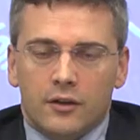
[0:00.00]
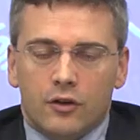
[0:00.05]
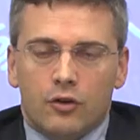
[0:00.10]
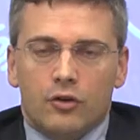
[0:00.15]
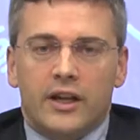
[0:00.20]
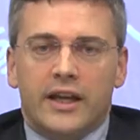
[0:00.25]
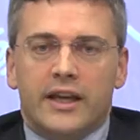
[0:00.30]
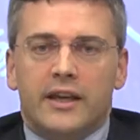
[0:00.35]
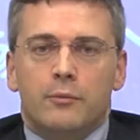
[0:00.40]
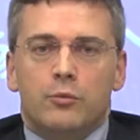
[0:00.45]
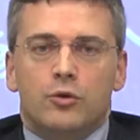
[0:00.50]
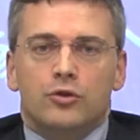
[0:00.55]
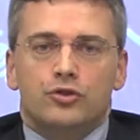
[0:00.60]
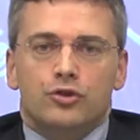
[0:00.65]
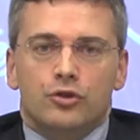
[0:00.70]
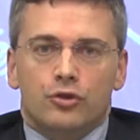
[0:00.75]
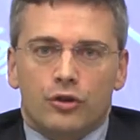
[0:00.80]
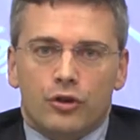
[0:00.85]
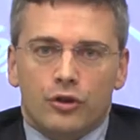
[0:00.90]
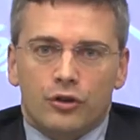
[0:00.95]
Colleghi,
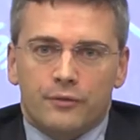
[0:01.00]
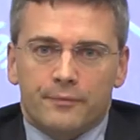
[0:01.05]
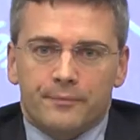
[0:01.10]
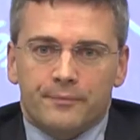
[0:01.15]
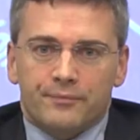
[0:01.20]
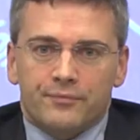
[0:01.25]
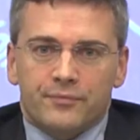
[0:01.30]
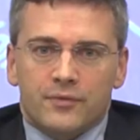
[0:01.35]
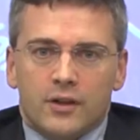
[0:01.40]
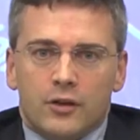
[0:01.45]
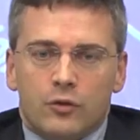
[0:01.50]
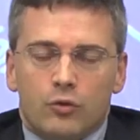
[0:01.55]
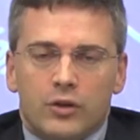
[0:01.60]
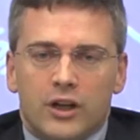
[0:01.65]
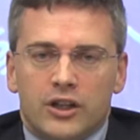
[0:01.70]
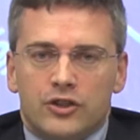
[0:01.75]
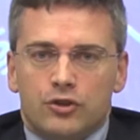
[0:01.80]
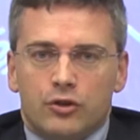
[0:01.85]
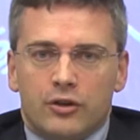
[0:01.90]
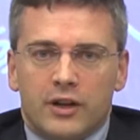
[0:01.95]
buongiorno. Un
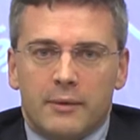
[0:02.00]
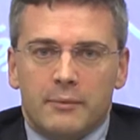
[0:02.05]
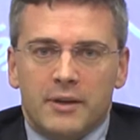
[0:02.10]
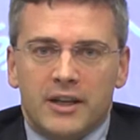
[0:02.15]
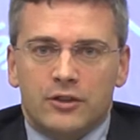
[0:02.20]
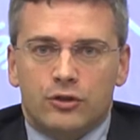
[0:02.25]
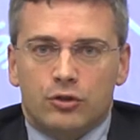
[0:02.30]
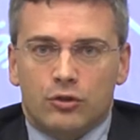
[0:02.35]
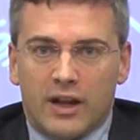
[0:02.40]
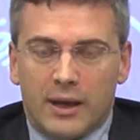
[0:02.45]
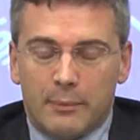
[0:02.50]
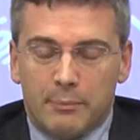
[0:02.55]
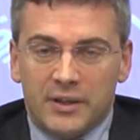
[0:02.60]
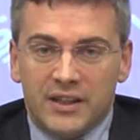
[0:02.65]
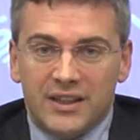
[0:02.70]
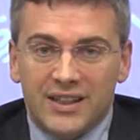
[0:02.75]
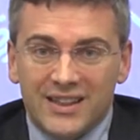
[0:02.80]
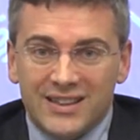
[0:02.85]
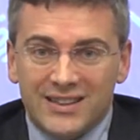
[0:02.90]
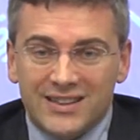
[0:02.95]
aggiornamento
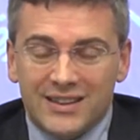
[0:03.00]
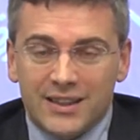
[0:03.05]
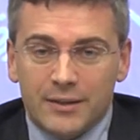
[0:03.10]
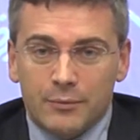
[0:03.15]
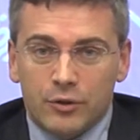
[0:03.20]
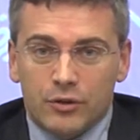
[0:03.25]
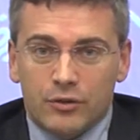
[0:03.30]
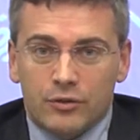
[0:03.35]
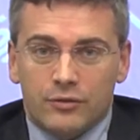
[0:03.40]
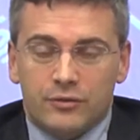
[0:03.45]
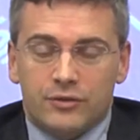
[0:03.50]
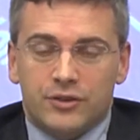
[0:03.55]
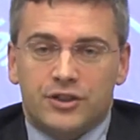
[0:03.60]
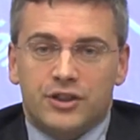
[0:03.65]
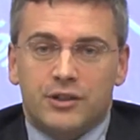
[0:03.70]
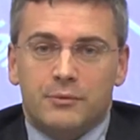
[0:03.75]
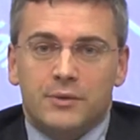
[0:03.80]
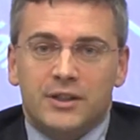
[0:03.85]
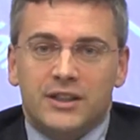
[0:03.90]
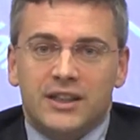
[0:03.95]
rapidissimo,
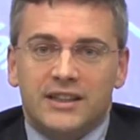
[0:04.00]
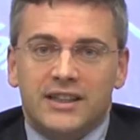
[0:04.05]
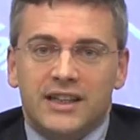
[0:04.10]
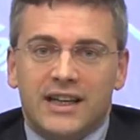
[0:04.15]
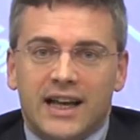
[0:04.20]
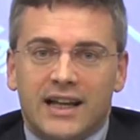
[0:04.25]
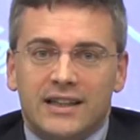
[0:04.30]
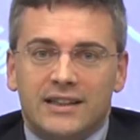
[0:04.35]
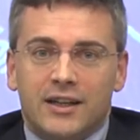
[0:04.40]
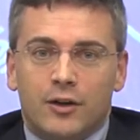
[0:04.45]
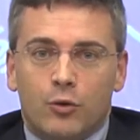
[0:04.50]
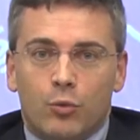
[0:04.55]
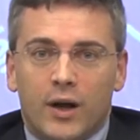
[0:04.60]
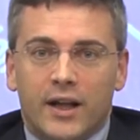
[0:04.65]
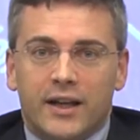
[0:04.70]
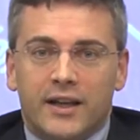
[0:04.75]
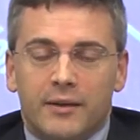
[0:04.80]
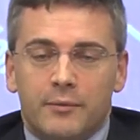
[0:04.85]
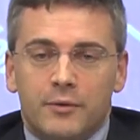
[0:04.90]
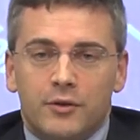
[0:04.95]
se mi dedicate
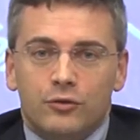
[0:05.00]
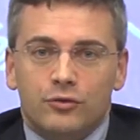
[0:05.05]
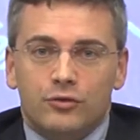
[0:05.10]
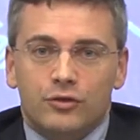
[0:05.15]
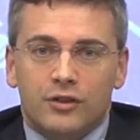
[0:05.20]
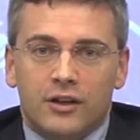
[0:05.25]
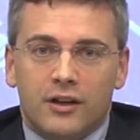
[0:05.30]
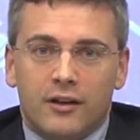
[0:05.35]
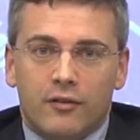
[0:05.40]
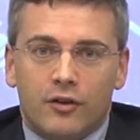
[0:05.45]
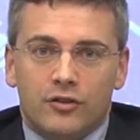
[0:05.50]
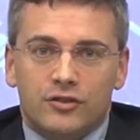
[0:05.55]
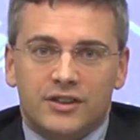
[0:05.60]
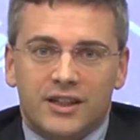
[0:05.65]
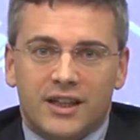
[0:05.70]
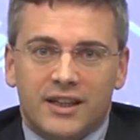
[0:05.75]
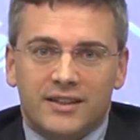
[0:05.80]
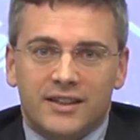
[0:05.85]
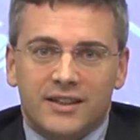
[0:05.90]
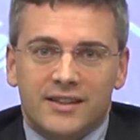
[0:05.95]
qualche minuto della
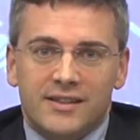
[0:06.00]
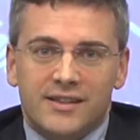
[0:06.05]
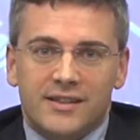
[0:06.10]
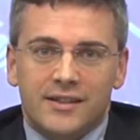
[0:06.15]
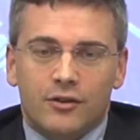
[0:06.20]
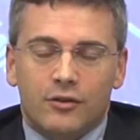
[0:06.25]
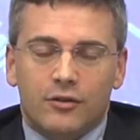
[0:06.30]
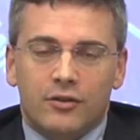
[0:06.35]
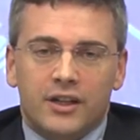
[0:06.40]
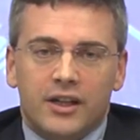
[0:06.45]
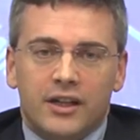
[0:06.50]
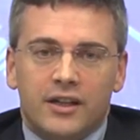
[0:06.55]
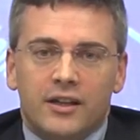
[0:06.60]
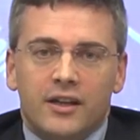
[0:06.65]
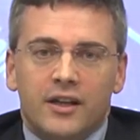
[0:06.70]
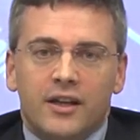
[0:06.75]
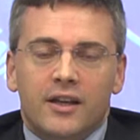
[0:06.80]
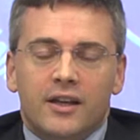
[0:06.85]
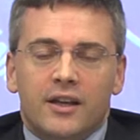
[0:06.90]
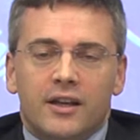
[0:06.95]
vostra attenzione,
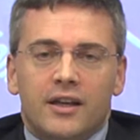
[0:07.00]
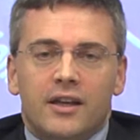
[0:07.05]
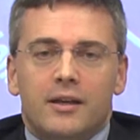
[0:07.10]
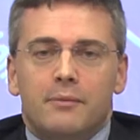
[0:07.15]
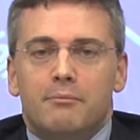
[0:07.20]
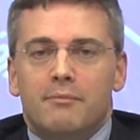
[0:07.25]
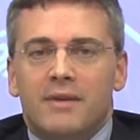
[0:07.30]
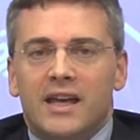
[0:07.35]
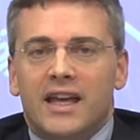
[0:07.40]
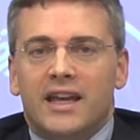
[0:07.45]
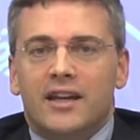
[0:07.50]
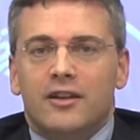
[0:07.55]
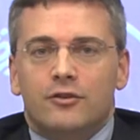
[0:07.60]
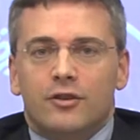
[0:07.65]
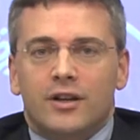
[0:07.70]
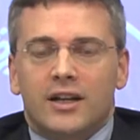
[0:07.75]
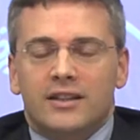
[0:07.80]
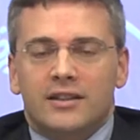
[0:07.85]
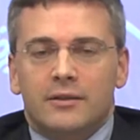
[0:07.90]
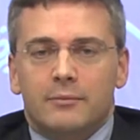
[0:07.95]
in merito
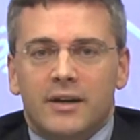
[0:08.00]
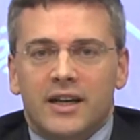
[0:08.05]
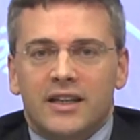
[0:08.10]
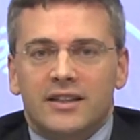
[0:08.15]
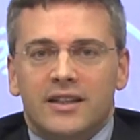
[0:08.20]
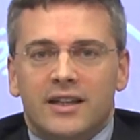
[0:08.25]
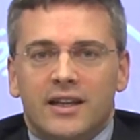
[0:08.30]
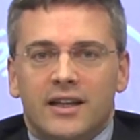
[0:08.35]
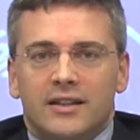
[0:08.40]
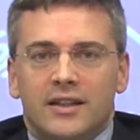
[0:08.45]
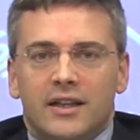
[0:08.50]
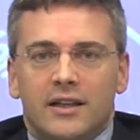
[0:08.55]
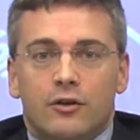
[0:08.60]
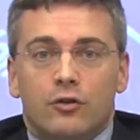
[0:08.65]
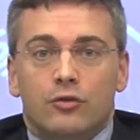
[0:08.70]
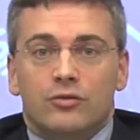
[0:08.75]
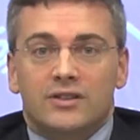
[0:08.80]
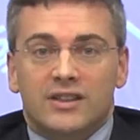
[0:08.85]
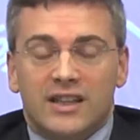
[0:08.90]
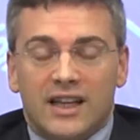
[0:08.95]
alla tematica del
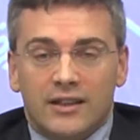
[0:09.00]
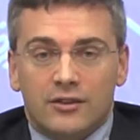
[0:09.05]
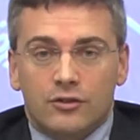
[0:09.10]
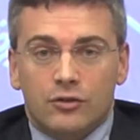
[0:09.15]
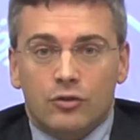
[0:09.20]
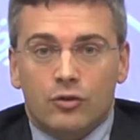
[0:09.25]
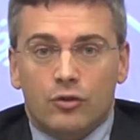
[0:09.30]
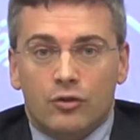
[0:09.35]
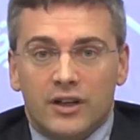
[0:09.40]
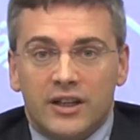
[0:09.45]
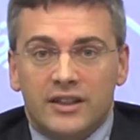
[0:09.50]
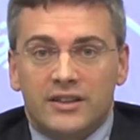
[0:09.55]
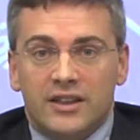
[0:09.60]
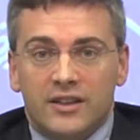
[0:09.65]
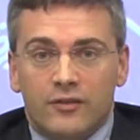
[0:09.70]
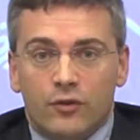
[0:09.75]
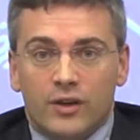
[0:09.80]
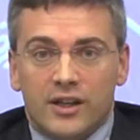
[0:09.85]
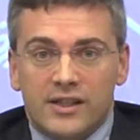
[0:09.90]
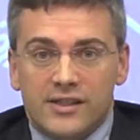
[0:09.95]
contratto
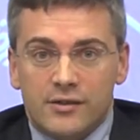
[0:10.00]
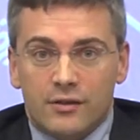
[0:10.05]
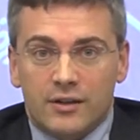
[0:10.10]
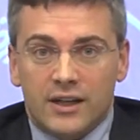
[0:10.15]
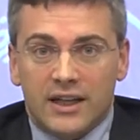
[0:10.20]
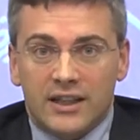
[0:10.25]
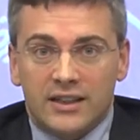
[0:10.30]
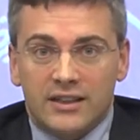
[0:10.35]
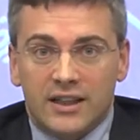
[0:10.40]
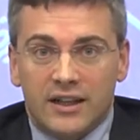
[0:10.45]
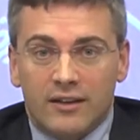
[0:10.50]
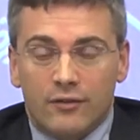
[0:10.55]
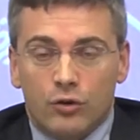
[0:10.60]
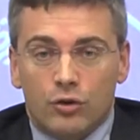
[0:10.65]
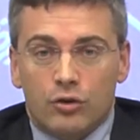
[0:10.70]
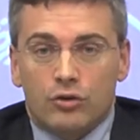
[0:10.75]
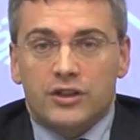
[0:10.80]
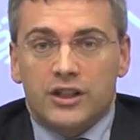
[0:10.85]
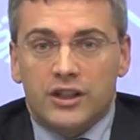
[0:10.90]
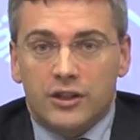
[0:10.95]
collettivo nazionale di
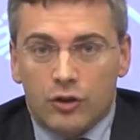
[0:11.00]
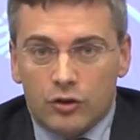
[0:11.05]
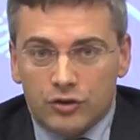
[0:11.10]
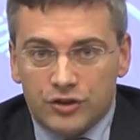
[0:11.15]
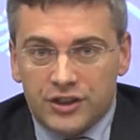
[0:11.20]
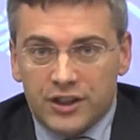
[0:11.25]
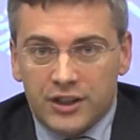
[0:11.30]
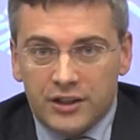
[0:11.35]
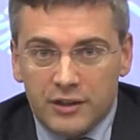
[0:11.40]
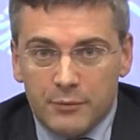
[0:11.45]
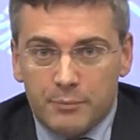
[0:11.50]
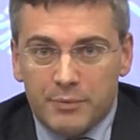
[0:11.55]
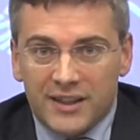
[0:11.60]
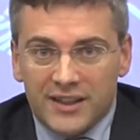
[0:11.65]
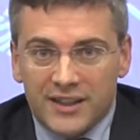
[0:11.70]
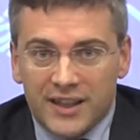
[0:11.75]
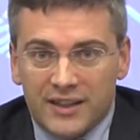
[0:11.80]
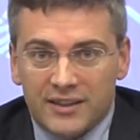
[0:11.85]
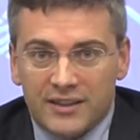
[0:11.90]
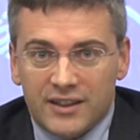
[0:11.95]
lavoro dei nostri
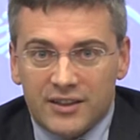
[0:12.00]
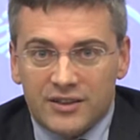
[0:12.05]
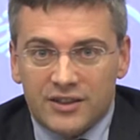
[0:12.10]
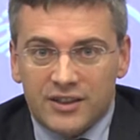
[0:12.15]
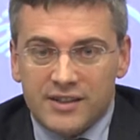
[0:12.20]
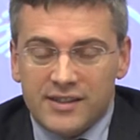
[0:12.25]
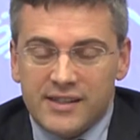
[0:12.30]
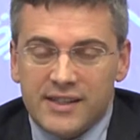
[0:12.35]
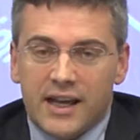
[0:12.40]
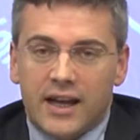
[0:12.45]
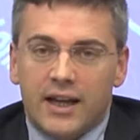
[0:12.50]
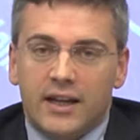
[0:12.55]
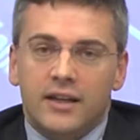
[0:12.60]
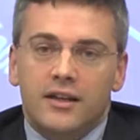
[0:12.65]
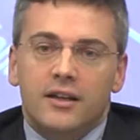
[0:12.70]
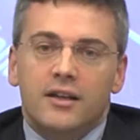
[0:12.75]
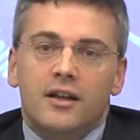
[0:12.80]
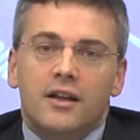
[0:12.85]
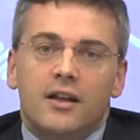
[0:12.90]
dipendenti agenziali.